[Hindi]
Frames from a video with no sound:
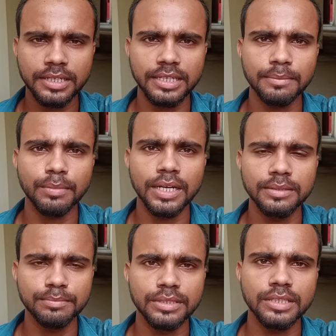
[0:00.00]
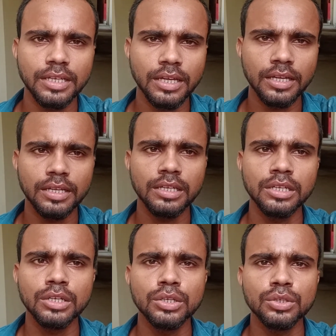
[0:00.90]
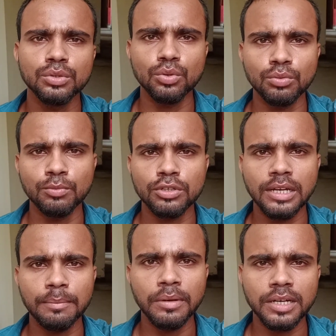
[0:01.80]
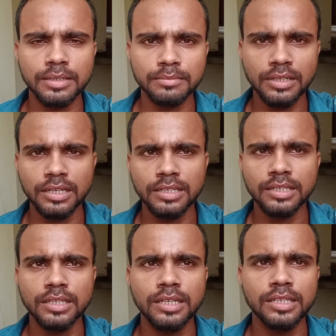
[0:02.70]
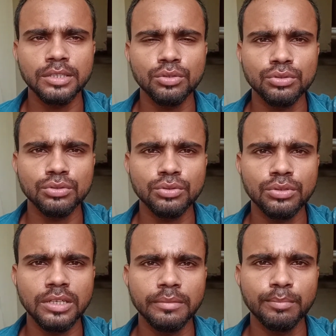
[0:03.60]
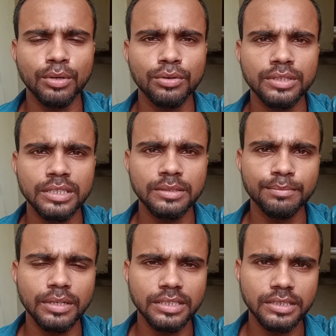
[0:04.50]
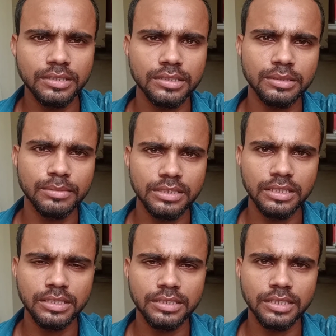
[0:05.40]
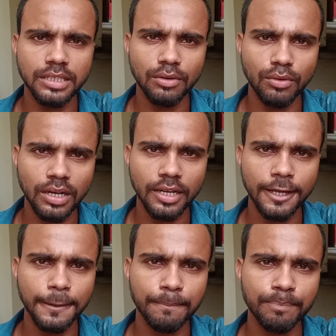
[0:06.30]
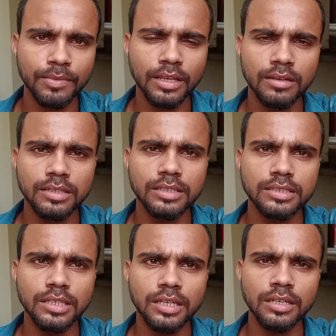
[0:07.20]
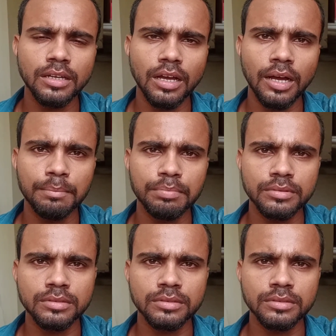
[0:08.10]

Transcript: करके पानी पीते हैं तो मोटापा कम करने के लिए दोस्तों यह बहुत ही बड़ी समझ लीजिए दवा है इसे आप